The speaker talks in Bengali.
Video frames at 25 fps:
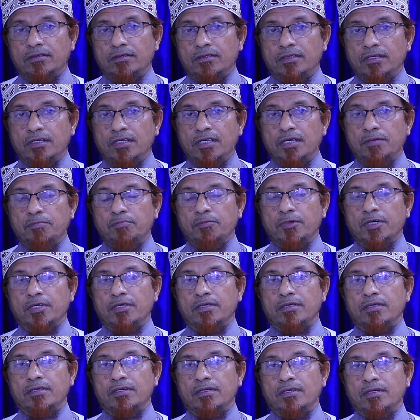তিন নম্বর
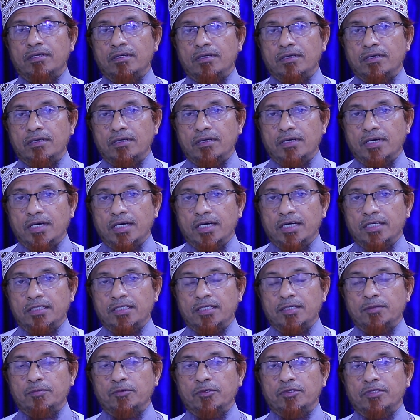
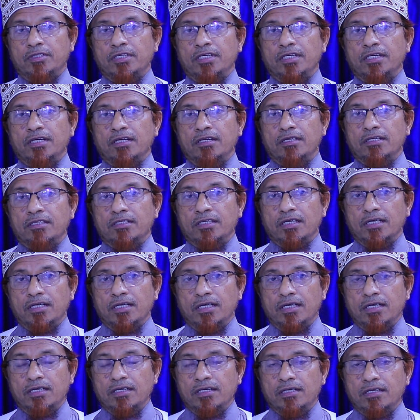আয়াতের মধ্যেই আল্লাহ
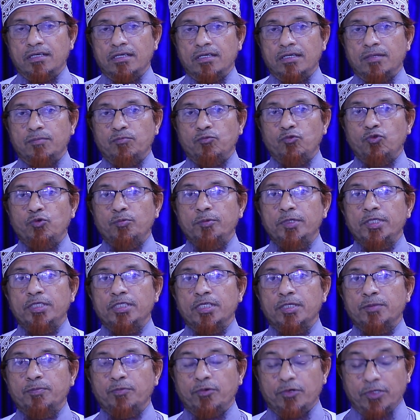তালা
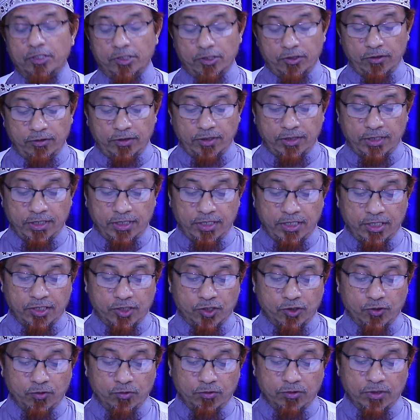মুমিনদের পরিচয় দিতে গিয়ে
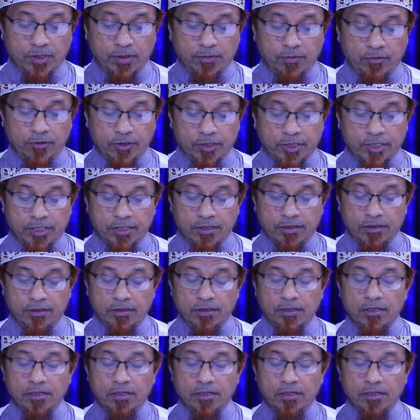শুরুতে বলেছেন